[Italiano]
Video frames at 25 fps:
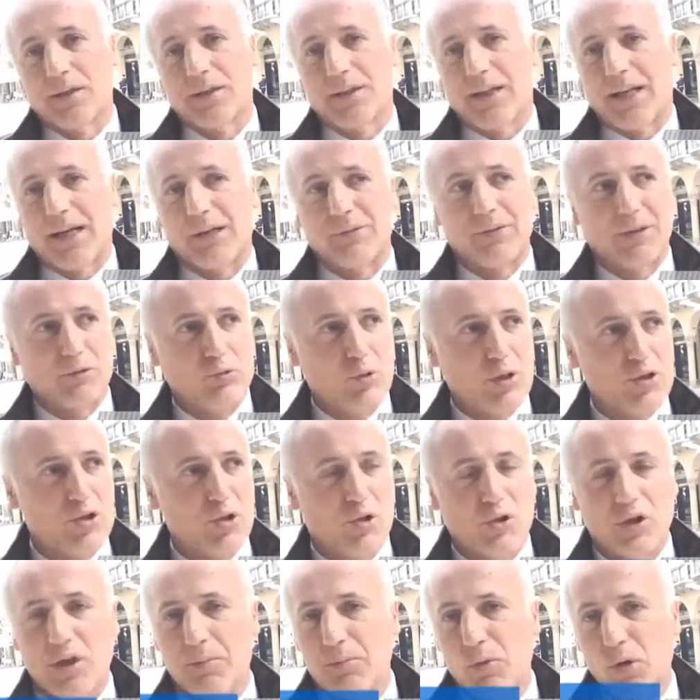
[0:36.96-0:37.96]
Sarà una due
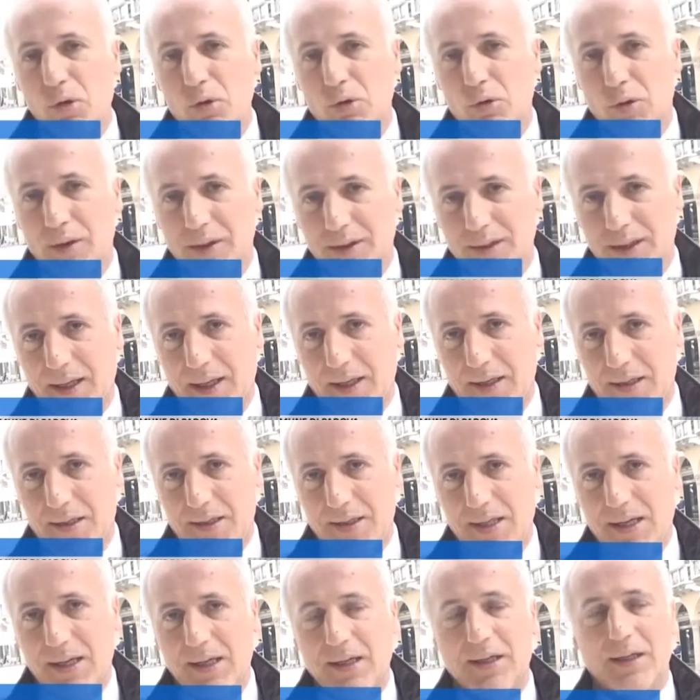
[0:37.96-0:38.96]
giorni molto
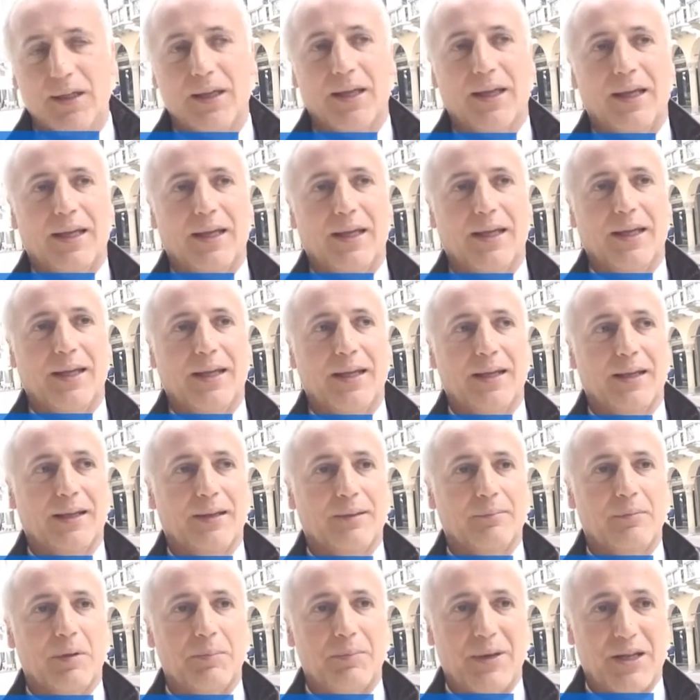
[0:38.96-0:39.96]
intensa
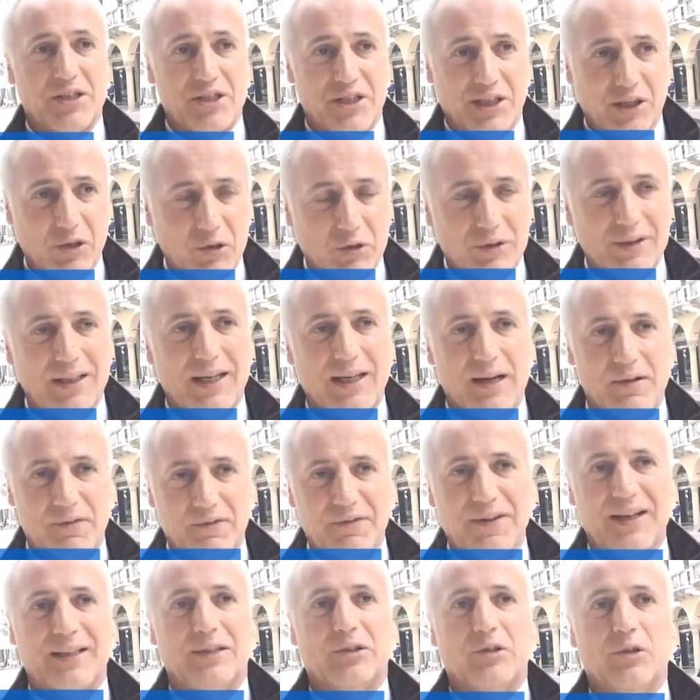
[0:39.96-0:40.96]
e mi piace ricordare il
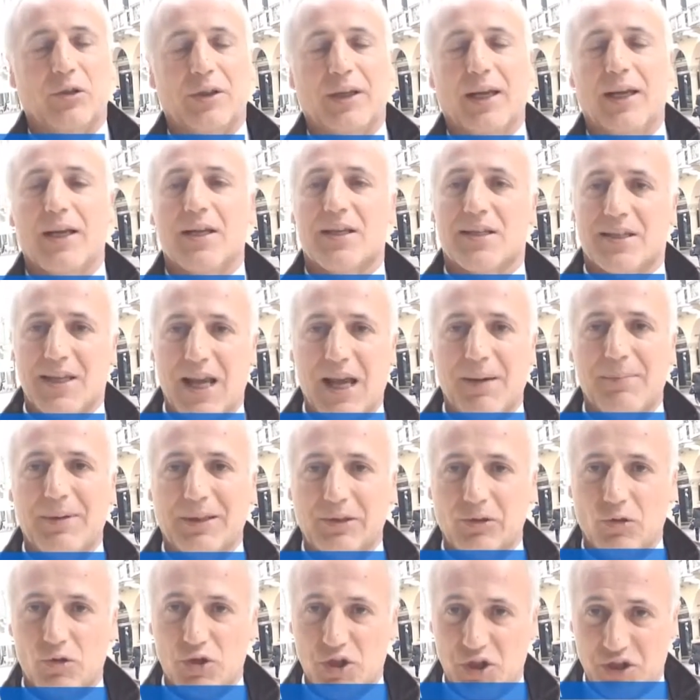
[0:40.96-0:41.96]
fatto che il
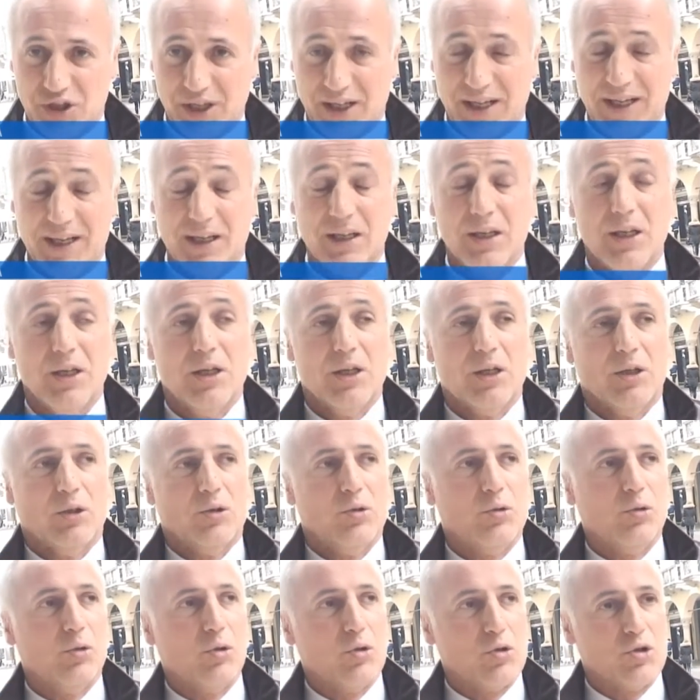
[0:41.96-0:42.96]
sabato ci sarà
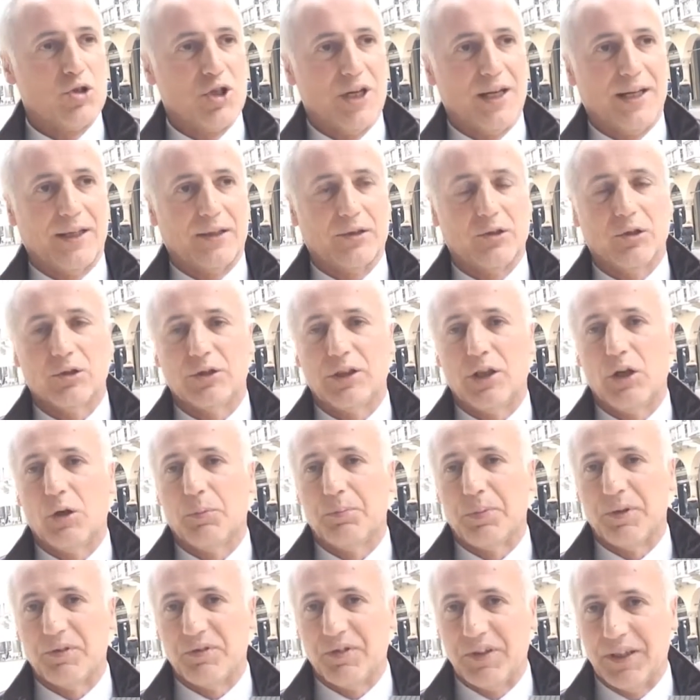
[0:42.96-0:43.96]
un concerto
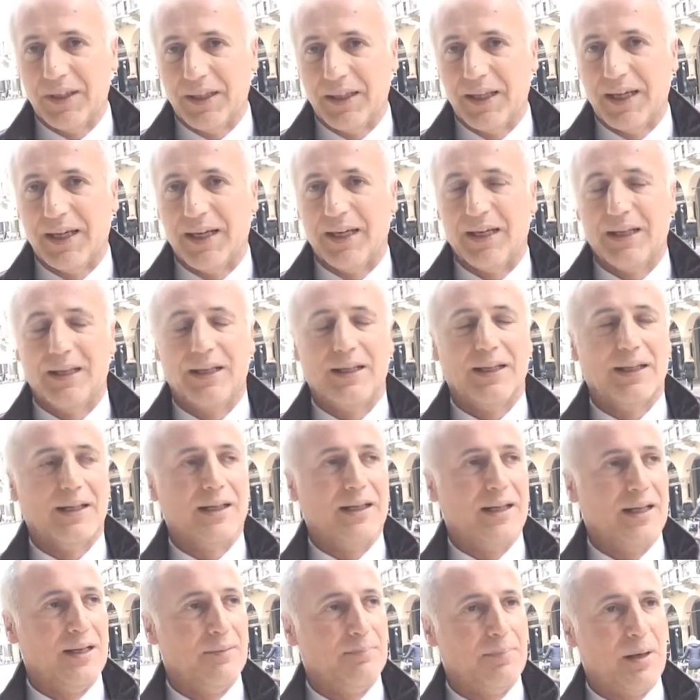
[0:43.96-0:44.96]
dell'OPV al,
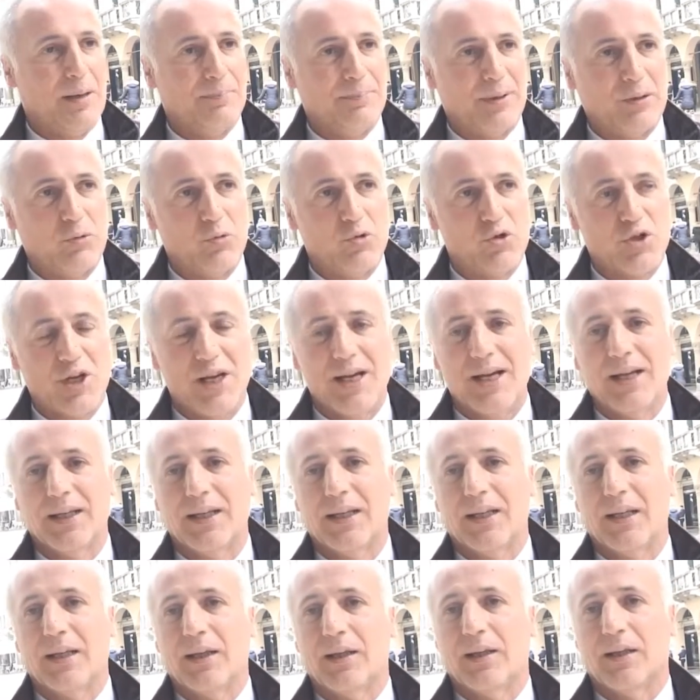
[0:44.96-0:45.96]
al Papa
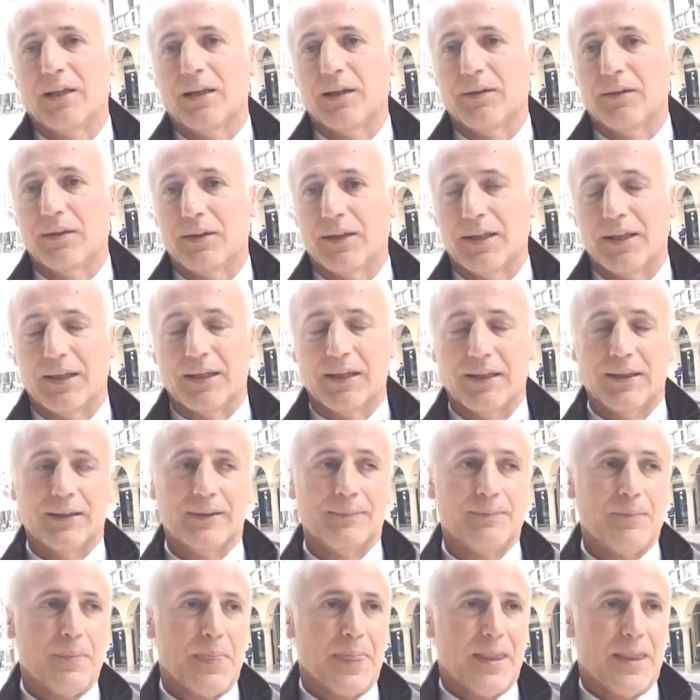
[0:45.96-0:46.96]
Luciani in eh,